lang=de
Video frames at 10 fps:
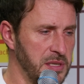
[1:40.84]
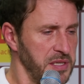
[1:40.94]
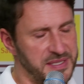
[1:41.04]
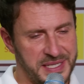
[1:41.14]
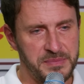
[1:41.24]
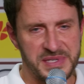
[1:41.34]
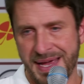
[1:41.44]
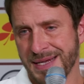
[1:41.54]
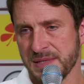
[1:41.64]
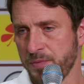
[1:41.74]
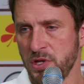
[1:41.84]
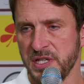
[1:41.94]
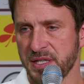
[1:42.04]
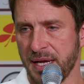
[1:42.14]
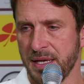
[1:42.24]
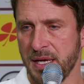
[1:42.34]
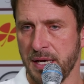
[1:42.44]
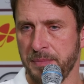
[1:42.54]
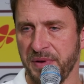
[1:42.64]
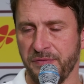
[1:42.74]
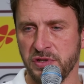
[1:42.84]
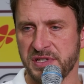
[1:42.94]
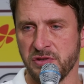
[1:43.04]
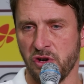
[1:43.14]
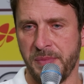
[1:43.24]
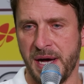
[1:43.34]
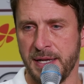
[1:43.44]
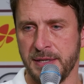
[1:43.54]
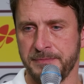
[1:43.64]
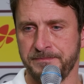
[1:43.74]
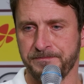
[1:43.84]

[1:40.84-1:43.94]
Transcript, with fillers: Die 7-6 wollte ich dann äh, bewusst nochmal